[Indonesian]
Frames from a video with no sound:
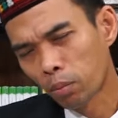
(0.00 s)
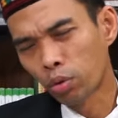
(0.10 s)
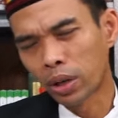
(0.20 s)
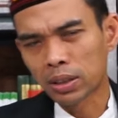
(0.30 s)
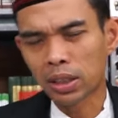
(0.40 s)

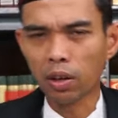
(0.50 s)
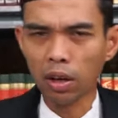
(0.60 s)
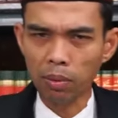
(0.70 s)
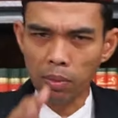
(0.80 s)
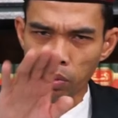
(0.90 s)
Mudah saja
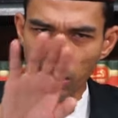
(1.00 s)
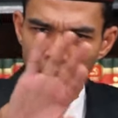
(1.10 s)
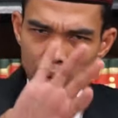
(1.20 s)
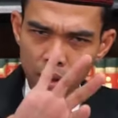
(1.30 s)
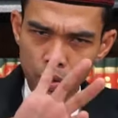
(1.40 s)
Allah
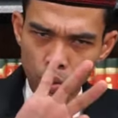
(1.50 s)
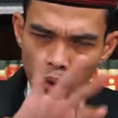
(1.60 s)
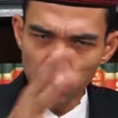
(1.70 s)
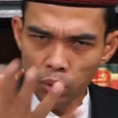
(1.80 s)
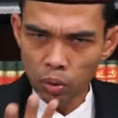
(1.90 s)
membuat hati itu
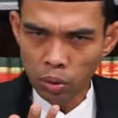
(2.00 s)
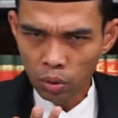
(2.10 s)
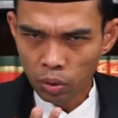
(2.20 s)
rindu,